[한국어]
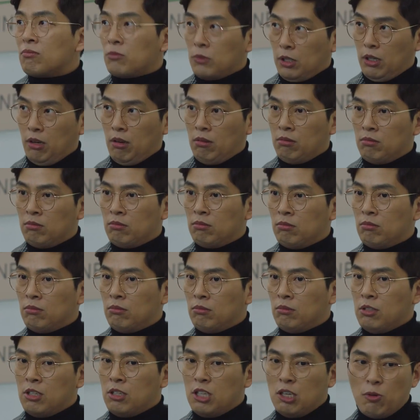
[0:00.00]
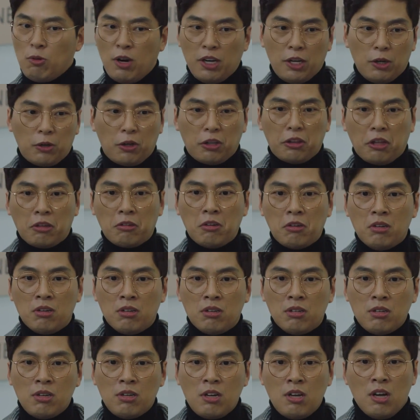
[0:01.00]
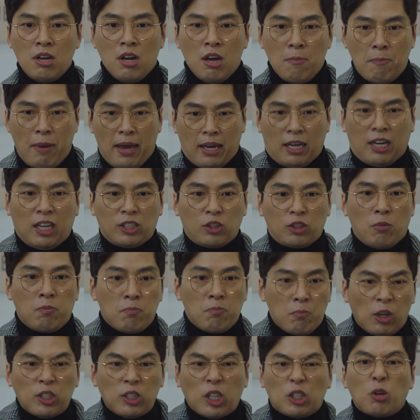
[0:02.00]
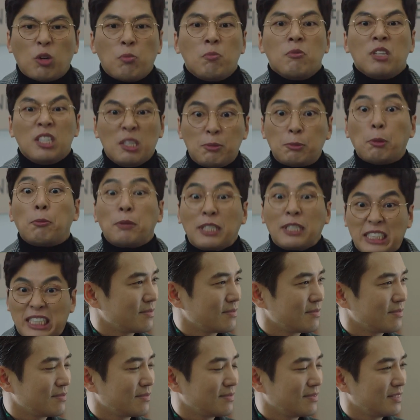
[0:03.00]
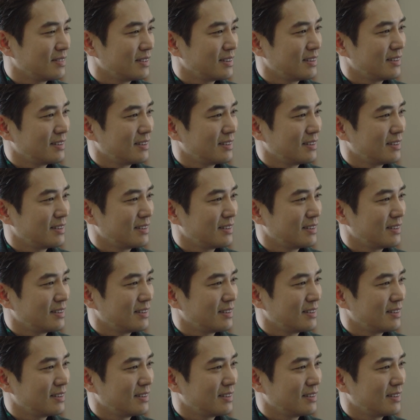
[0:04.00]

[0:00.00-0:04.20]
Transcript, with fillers: 그래, 이왕 이렇게 된 거 백화점, 면세점 입점까지 가고